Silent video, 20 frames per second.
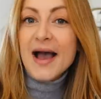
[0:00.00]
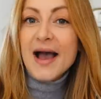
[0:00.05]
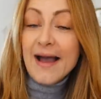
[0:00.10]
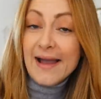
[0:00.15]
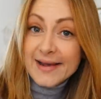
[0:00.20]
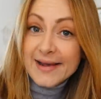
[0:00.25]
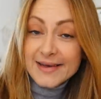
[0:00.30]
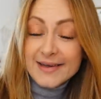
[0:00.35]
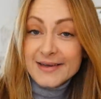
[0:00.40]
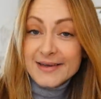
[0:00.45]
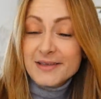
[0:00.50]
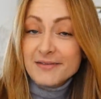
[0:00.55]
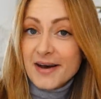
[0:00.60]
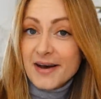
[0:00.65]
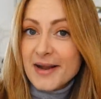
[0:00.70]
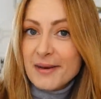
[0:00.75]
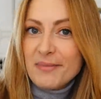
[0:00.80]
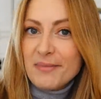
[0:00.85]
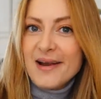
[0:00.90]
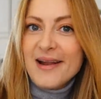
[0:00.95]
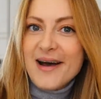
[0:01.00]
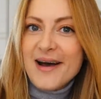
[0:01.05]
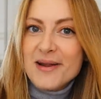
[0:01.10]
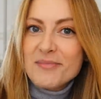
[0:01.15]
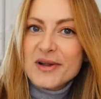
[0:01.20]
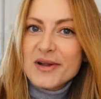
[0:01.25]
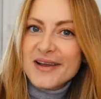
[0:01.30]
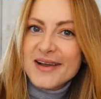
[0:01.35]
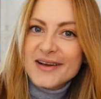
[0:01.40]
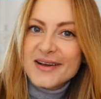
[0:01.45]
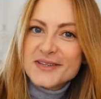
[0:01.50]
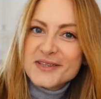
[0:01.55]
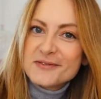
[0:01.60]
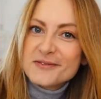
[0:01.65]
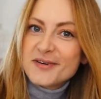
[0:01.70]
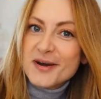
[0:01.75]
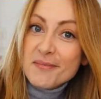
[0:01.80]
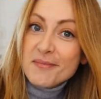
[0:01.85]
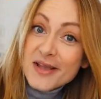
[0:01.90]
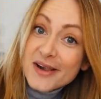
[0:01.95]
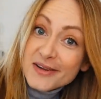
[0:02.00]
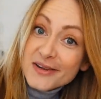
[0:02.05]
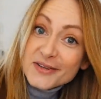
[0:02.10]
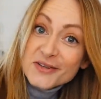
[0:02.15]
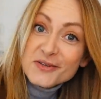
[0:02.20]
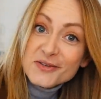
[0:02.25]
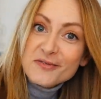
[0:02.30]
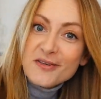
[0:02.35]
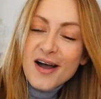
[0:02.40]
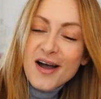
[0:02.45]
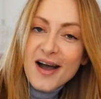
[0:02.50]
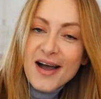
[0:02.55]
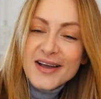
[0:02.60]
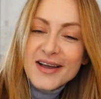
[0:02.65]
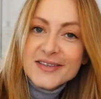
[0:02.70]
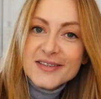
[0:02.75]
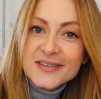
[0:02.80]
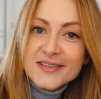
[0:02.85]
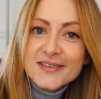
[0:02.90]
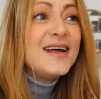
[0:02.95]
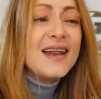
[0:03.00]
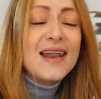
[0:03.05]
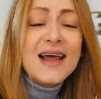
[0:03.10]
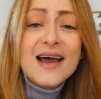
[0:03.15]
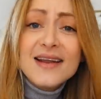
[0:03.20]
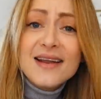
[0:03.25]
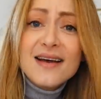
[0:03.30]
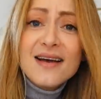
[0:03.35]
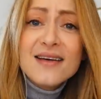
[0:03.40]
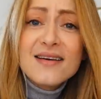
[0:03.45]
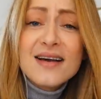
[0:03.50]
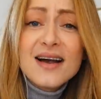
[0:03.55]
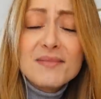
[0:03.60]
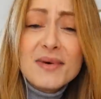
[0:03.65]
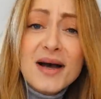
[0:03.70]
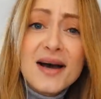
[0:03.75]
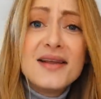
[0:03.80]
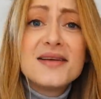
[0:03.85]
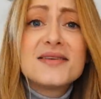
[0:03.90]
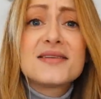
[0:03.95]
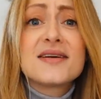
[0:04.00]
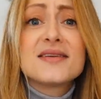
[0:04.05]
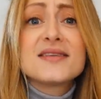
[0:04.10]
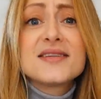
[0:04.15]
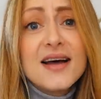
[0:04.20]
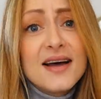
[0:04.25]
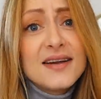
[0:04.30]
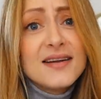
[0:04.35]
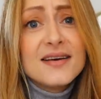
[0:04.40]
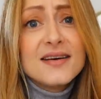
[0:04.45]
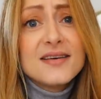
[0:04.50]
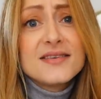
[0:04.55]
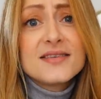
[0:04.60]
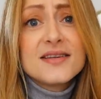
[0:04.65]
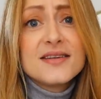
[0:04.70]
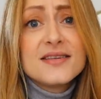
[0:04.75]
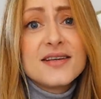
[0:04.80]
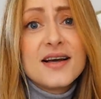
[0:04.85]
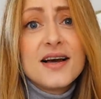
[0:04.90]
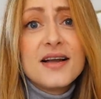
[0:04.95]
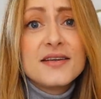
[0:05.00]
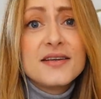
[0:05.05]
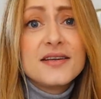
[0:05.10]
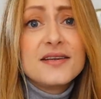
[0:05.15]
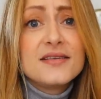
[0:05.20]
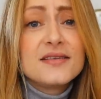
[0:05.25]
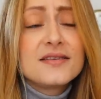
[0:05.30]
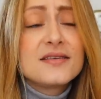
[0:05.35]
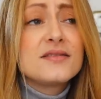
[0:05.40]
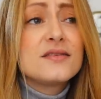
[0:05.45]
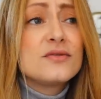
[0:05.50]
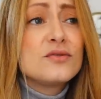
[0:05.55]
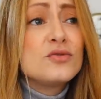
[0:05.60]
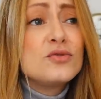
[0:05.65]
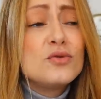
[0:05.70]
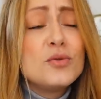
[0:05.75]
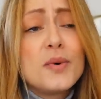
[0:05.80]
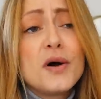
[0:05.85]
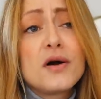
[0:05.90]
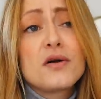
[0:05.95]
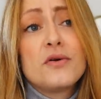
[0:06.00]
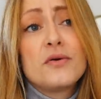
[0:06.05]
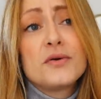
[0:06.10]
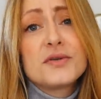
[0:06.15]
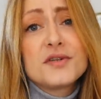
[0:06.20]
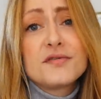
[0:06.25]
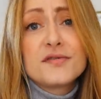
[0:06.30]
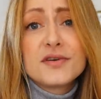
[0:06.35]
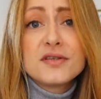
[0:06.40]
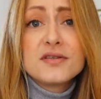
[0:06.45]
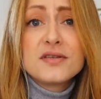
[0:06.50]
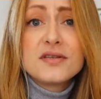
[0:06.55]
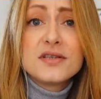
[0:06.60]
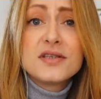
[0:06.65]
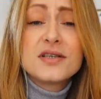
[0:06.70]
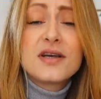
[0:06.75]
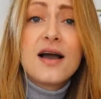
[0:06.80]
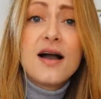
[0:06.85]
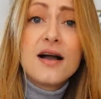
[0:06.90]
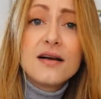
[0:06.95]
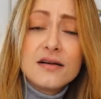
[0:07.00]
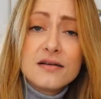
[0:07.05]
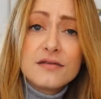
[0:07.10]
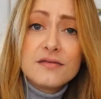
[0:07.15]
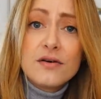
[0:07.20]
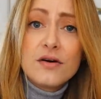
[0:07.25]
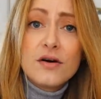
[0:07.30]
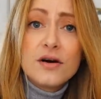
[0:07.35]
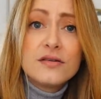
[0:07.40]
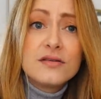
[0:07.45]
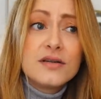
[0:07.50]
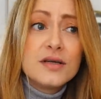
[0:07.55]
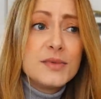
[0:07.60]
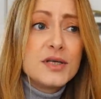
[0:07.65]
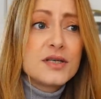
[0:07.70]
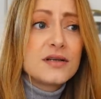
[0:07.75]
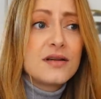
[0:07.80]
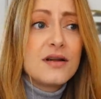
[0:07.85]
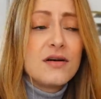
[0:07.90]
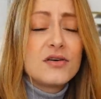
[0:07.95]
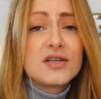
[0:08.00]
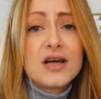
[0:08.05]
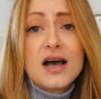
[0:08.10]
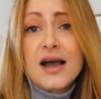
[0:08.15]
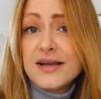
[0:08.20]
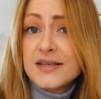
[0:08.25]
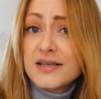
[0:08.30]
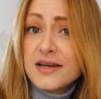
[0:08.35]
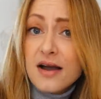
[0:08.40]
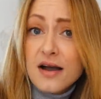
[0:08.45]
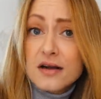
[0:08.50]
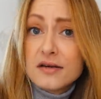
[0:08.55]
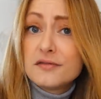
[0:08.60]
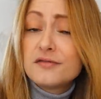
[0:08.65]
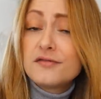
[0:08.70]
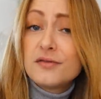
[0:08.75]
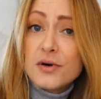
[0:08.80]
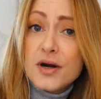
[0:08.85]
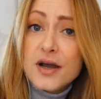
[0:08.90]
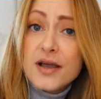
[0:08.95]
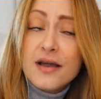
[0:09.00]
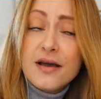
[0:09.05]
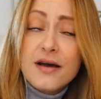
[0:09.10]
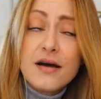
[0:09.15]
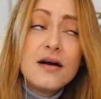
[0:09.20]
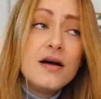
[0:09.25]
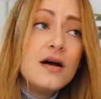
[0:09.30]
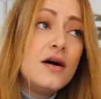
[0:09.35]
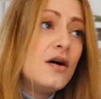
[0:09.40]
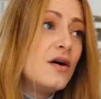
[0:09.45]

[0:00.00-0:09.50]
Und eigentlich war der Plan, mit der ganzen Familie zu verreisen. Leider kam alles ganz anders, denn Daniel ist super kurzfristig krank geworden, nämlich genau drei Tage vorher.